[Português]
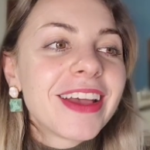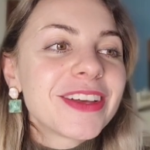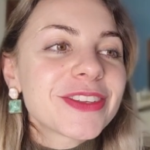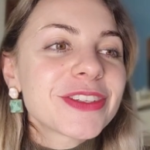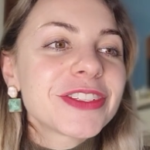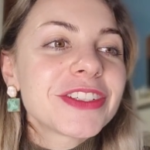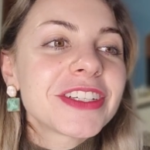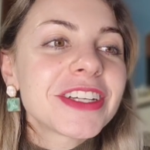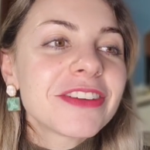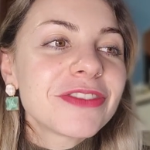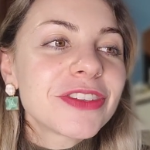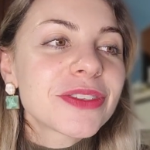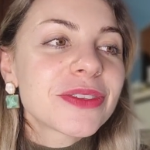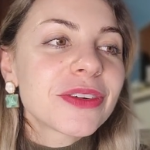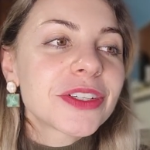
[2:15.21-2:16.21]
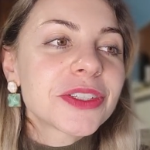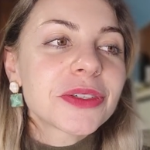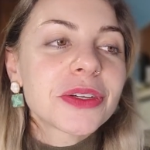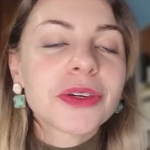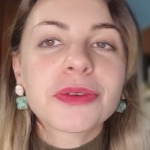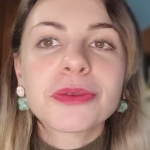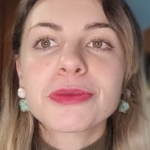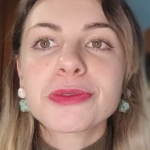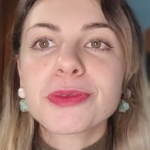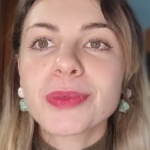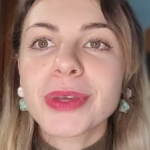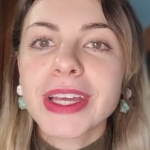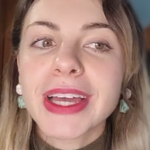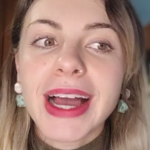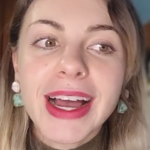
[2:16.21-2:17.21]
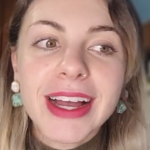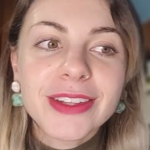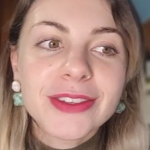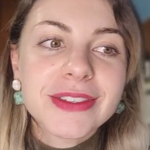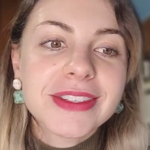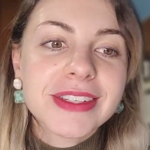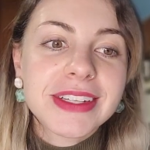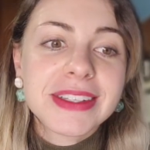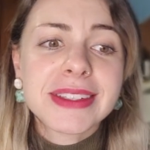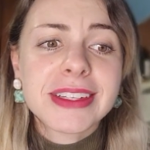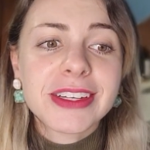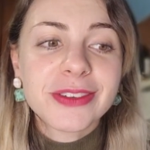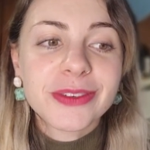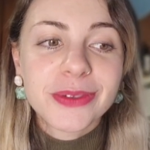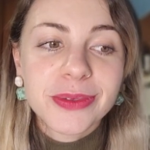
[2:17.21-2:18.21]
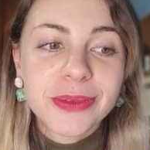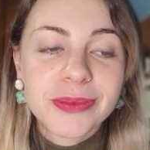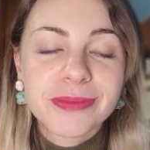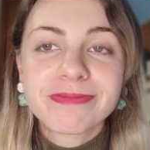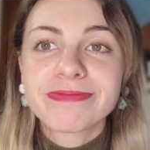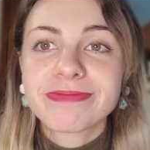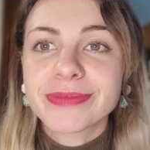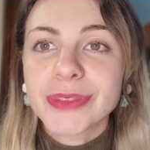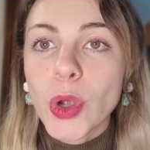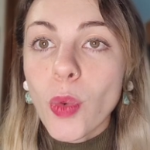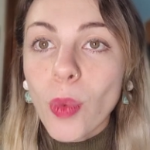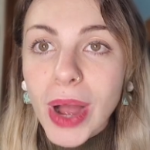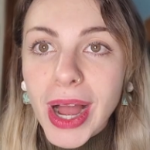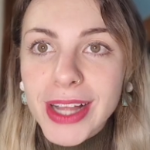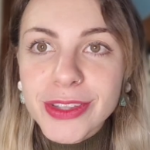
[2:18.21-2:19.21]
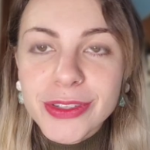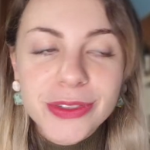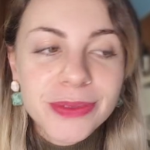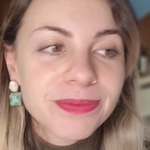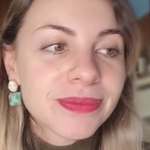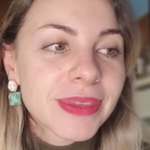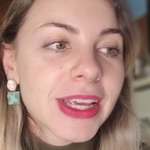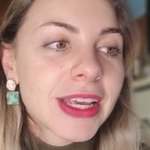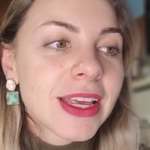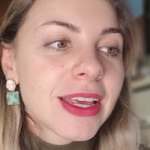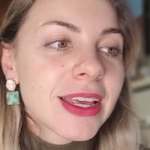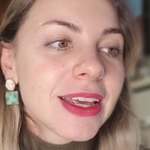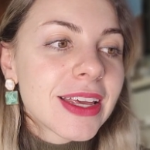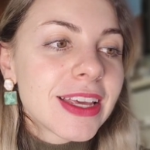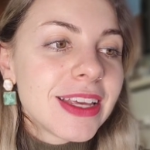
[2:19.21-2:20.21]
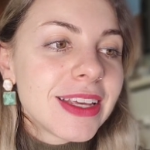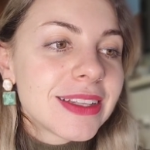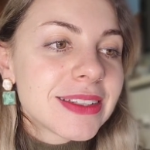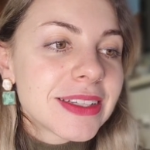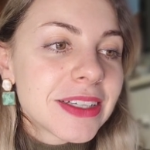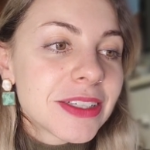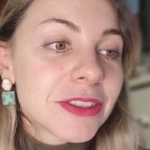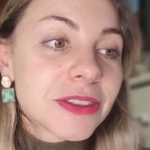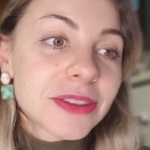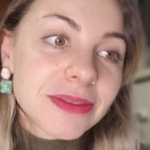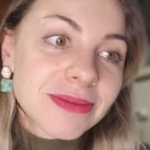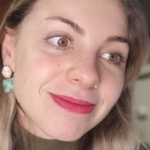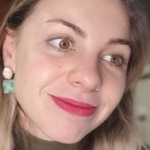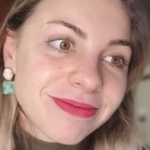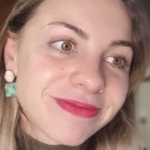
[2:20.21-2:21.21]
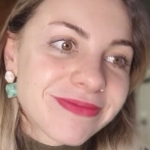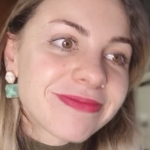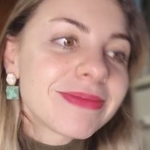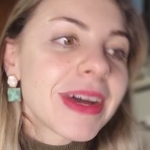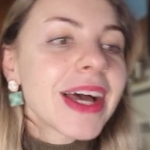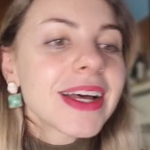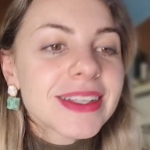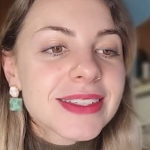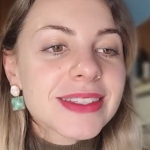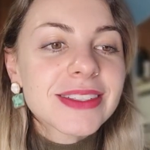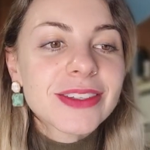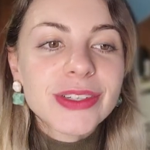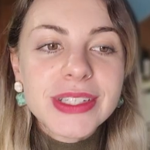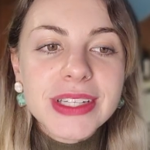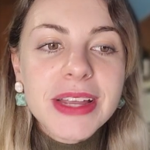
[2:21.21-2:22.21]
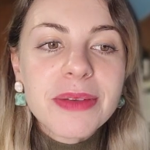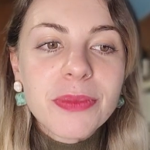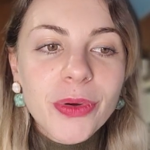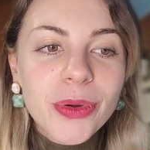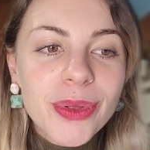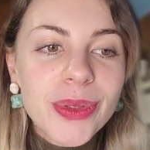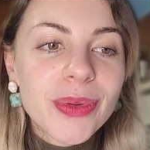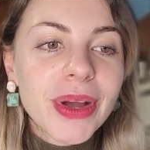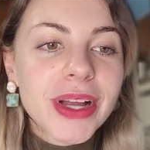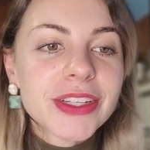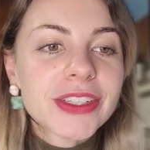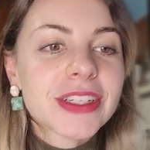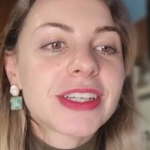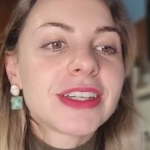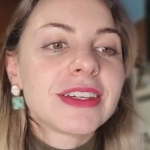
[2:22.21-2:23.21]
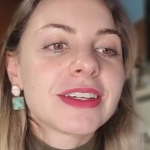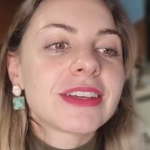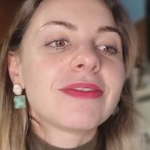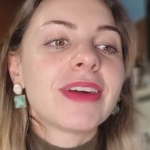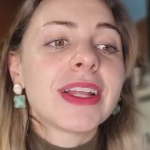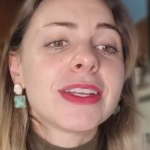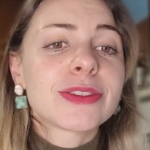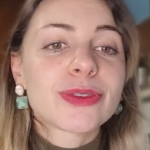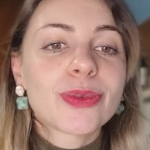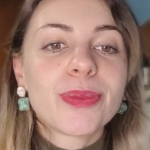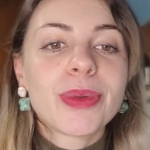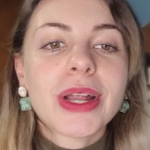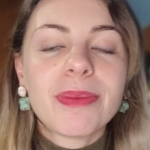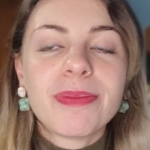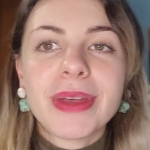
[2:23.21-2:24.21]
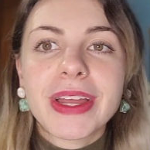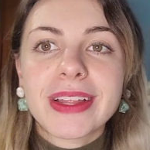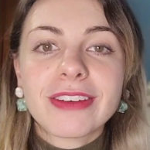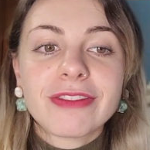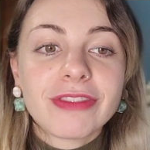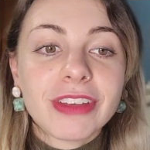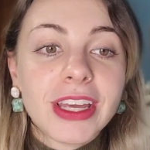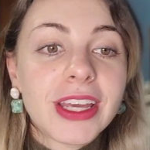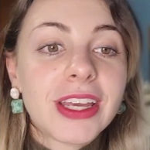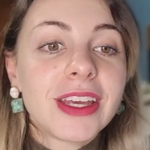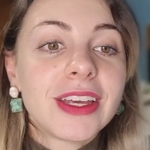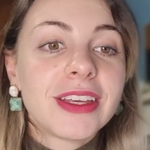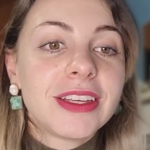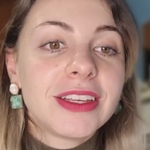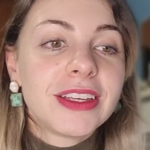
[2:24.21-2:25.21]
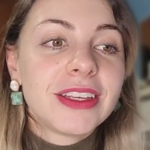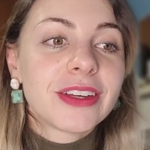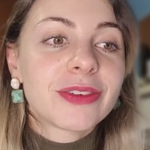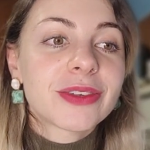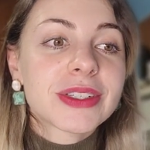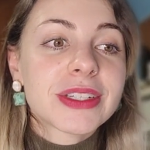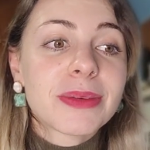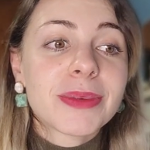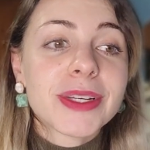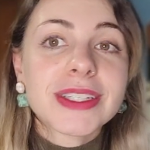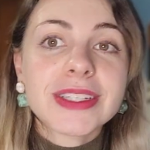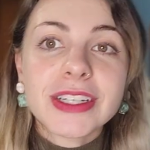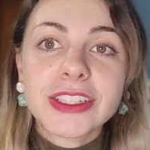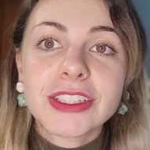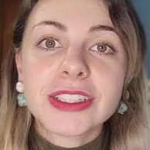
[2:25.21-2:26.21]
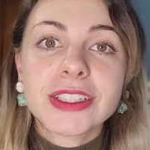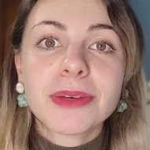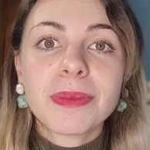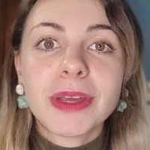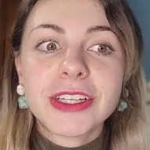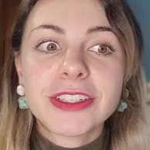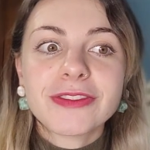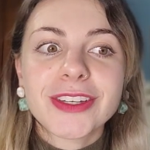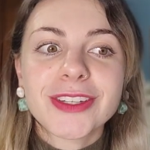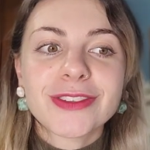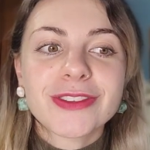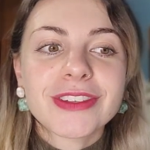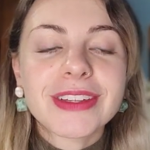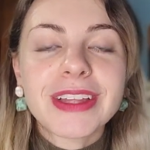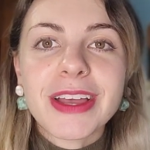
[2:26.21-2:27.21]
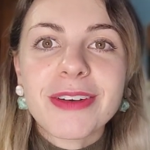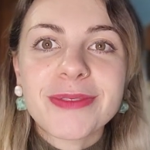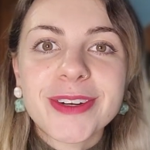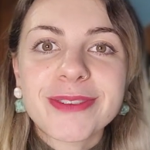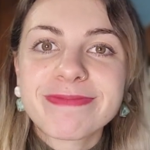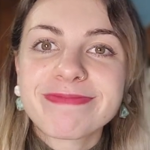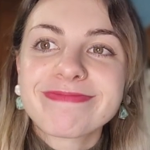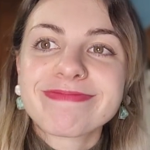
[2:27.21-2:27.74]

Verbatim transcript: eu só tinha visto acho que uns pingados sem ser o 4. Então, mas gostei muito, acho que, que vale super a pena ver e gostei bastante também de ver no cinema.